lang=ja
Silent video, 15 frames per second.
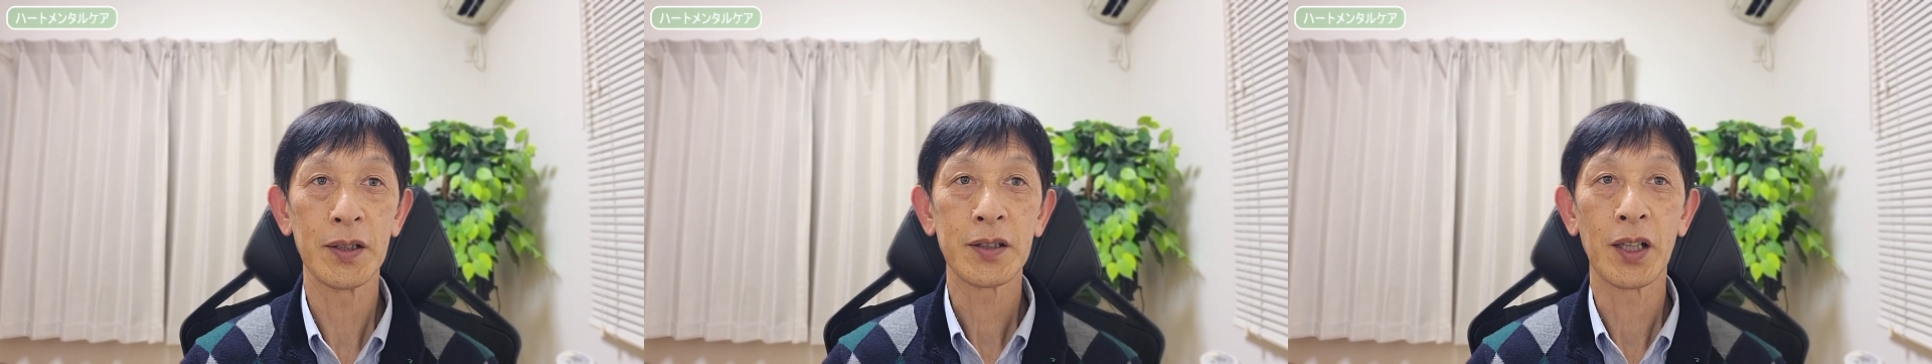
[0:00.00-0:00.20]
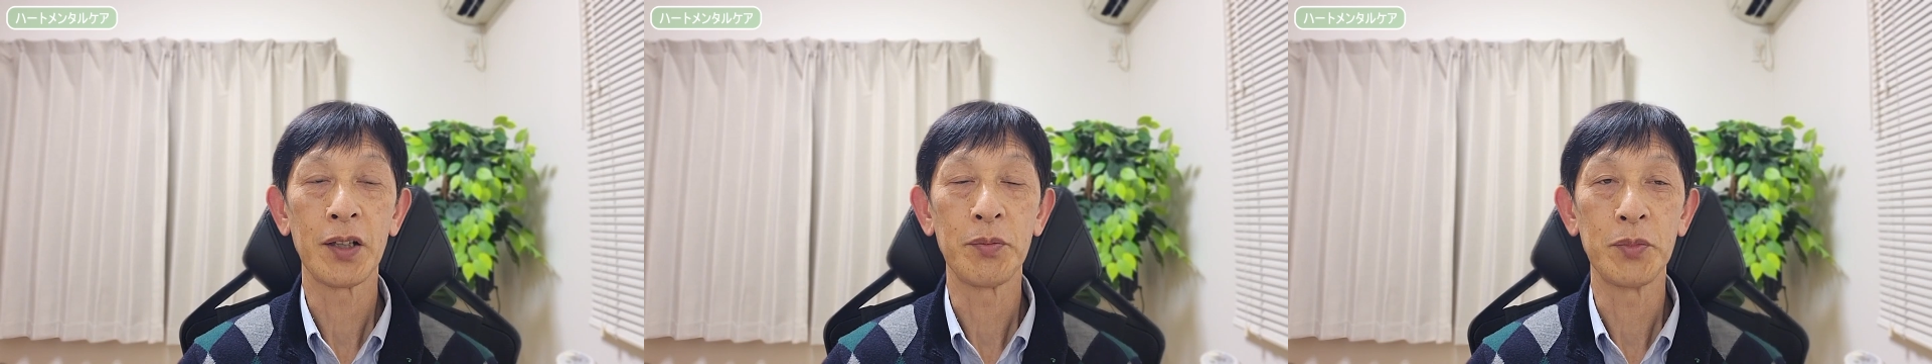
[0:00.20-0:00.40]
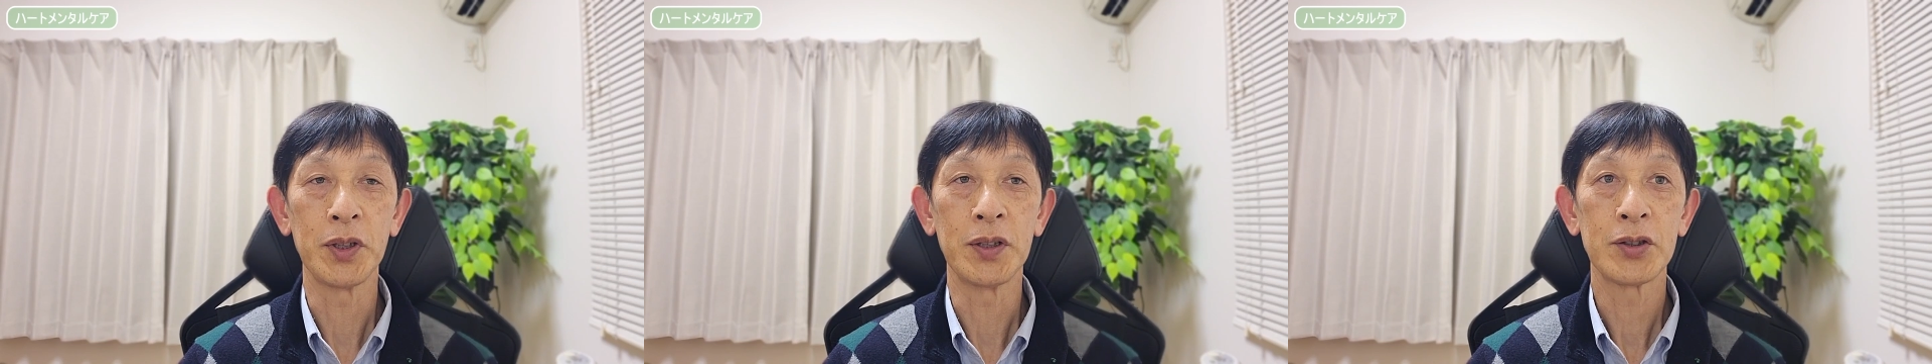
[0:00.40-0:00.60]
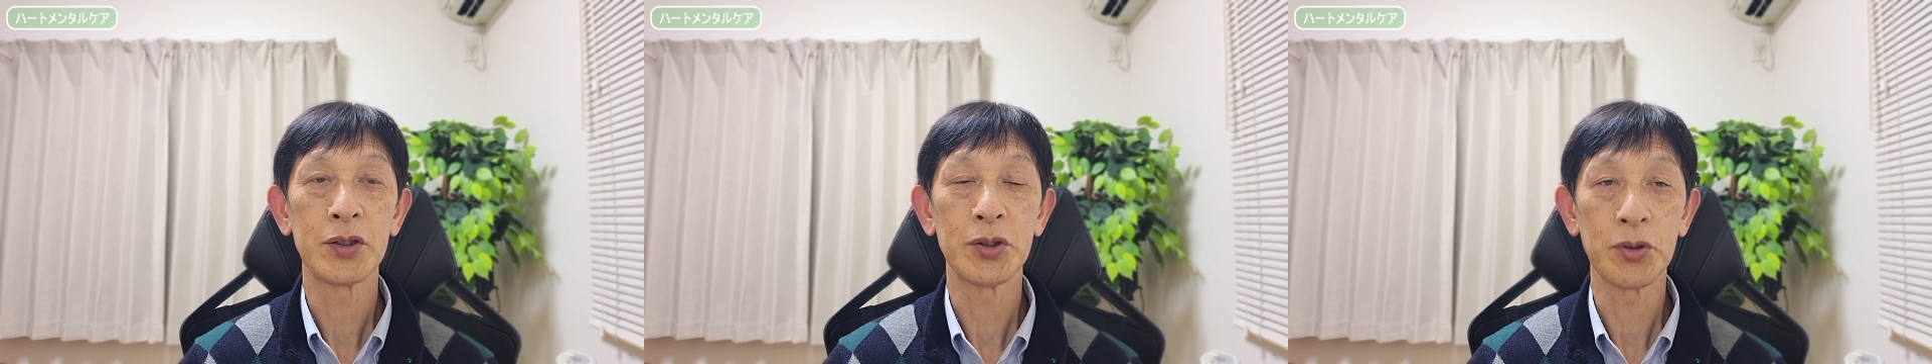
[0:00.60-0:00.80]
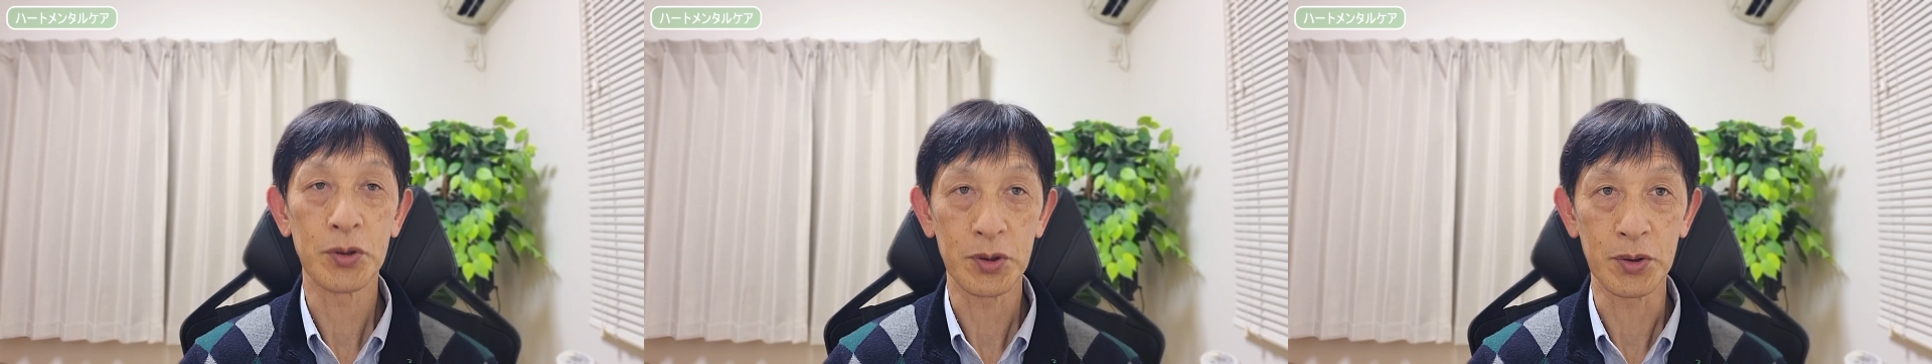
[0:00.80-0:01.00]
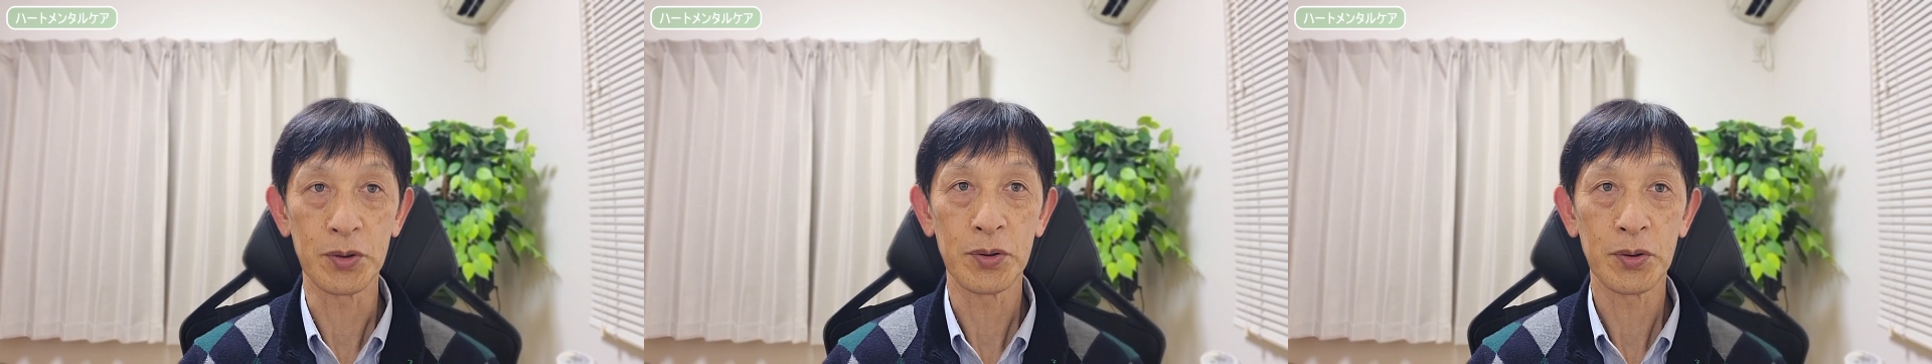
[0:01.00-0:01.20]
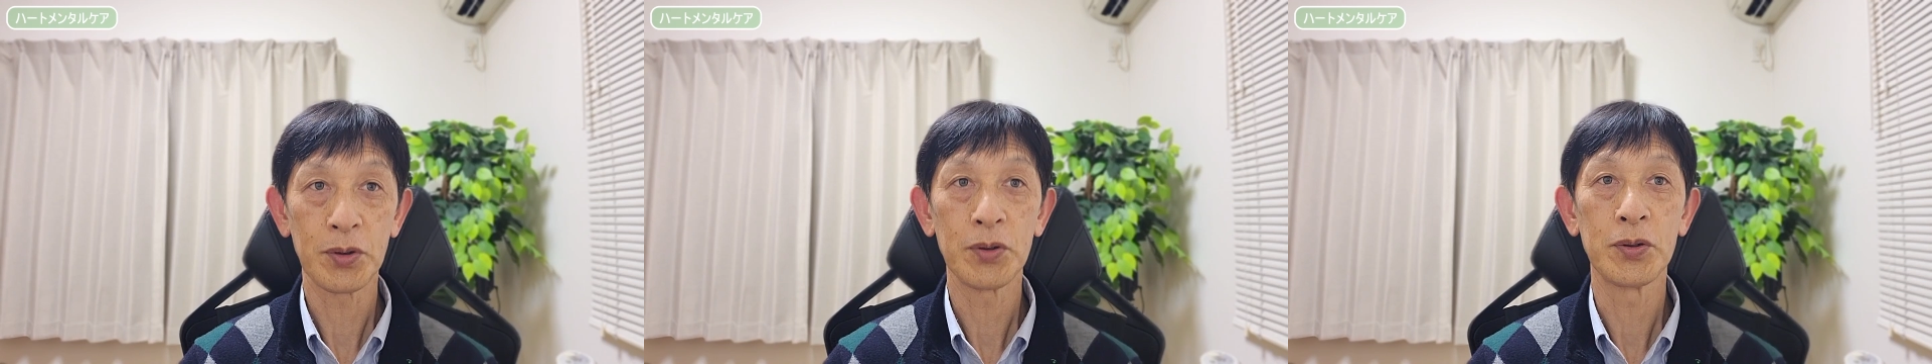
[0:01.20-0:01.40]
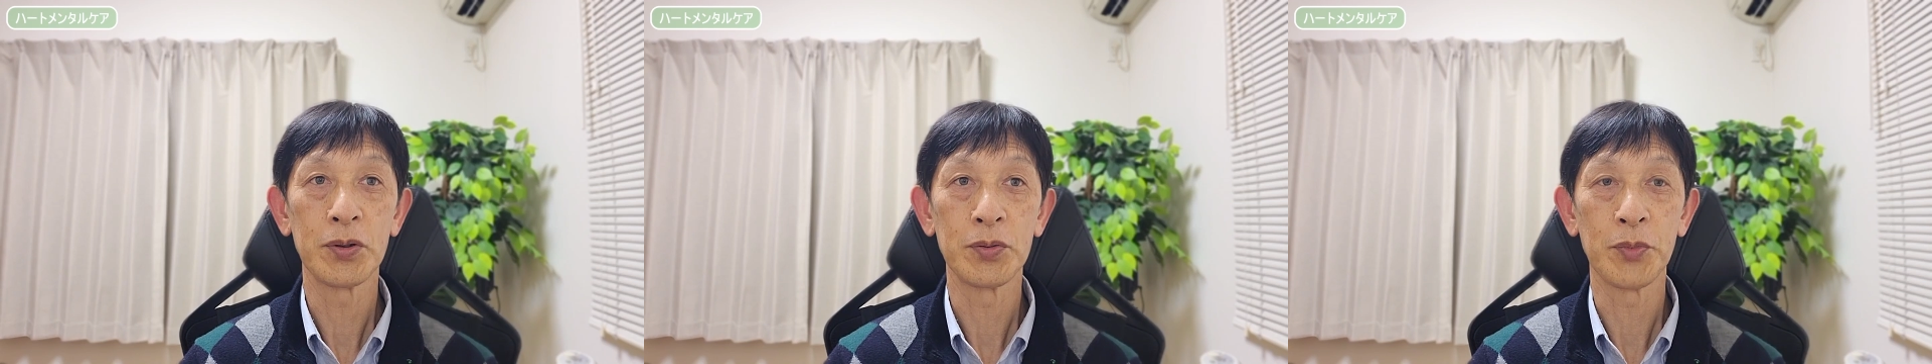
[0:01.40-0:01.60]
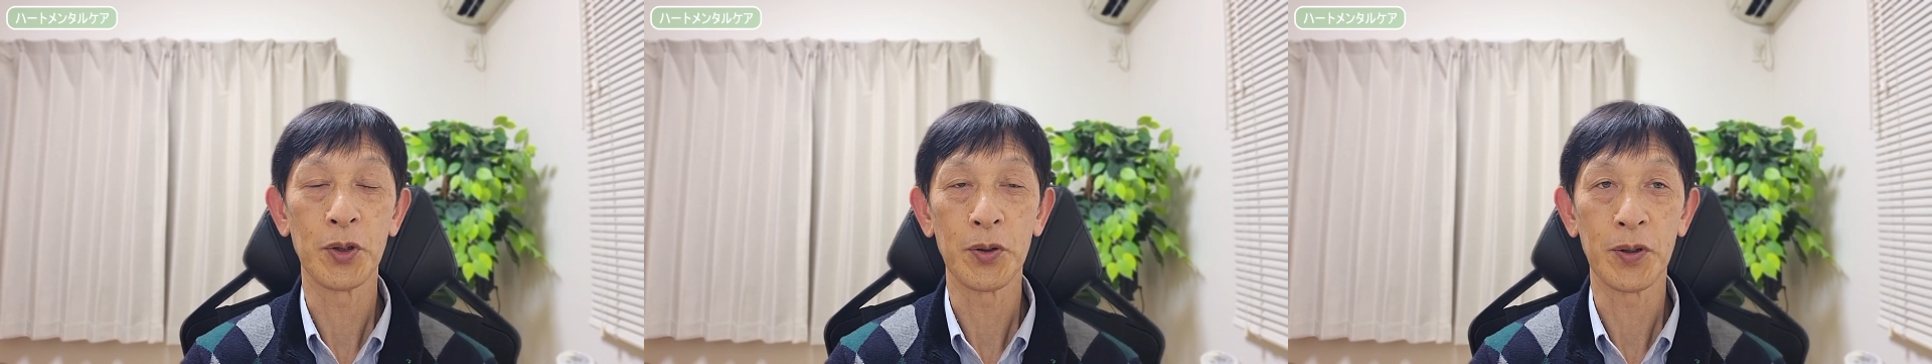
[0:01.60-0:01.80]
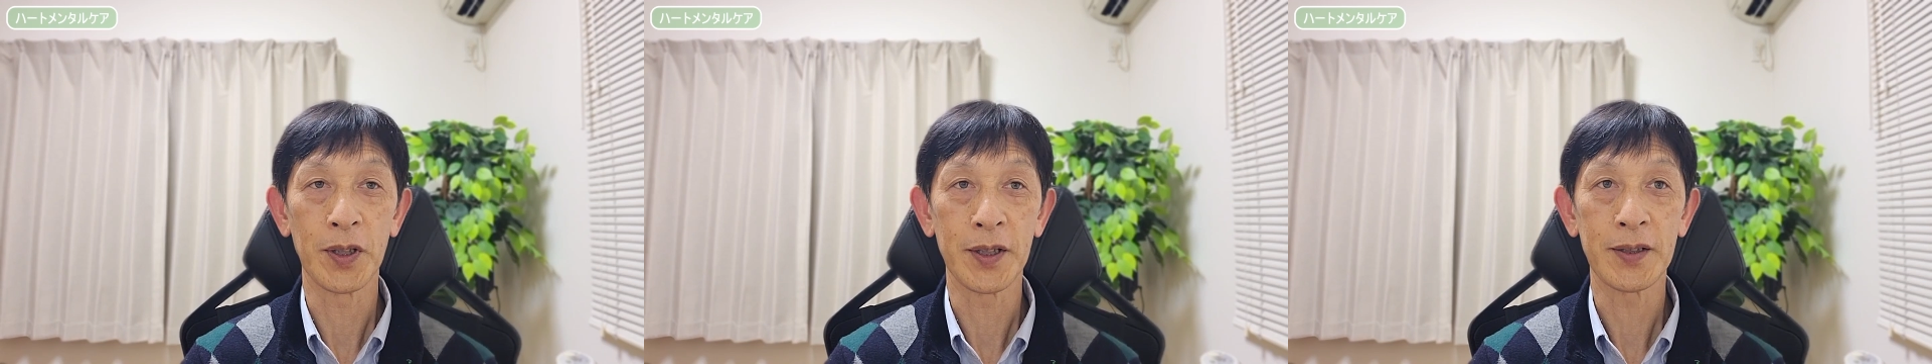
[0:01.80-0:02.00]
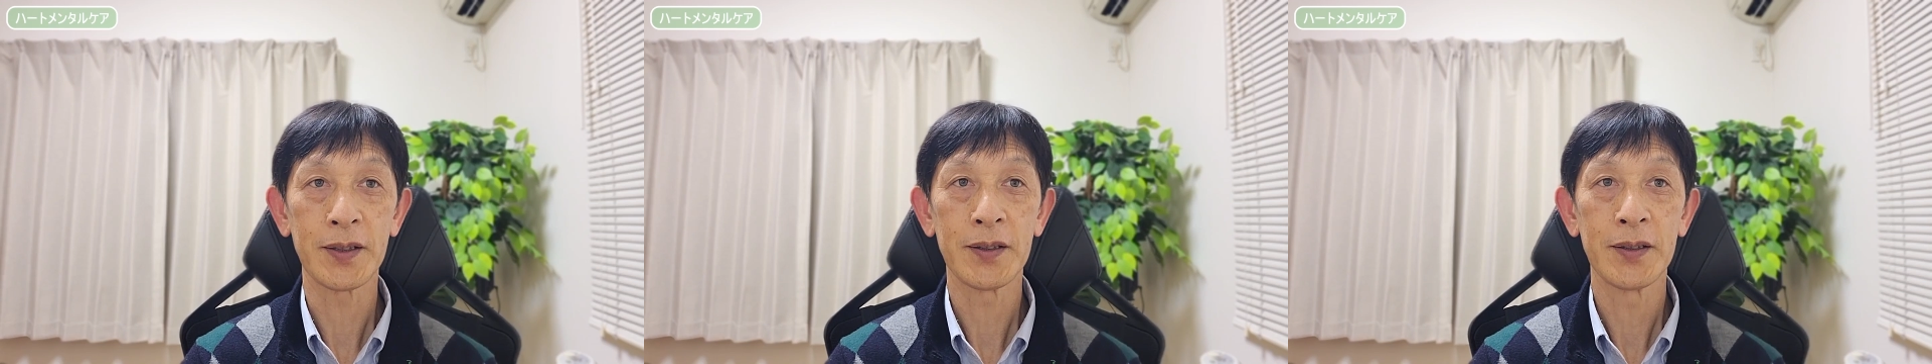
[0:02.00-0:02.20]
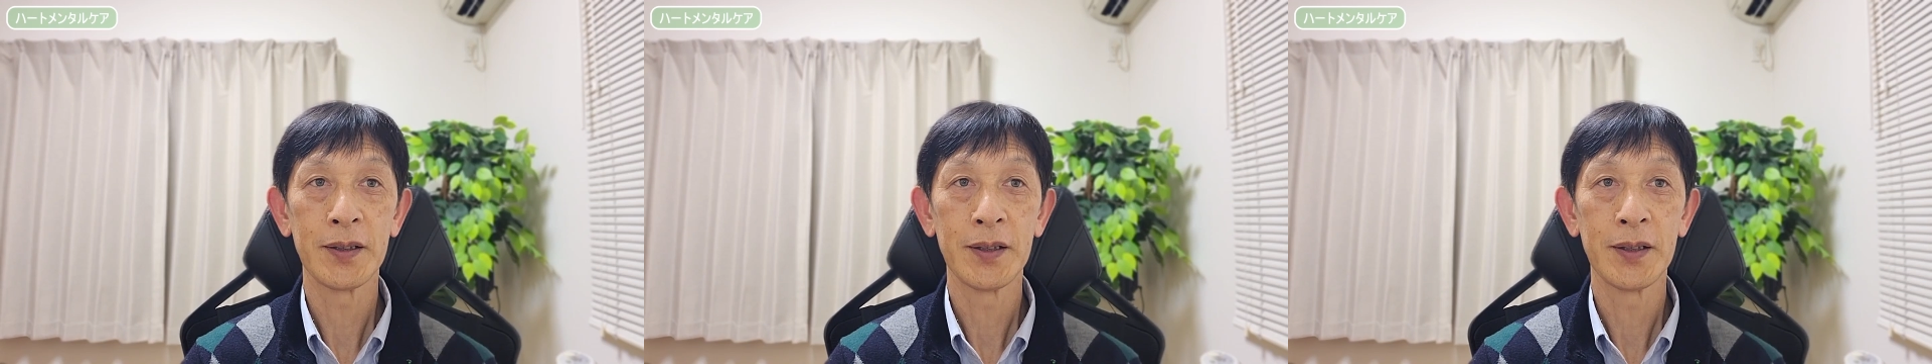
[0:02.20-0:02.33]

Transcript: 催眠術というものです。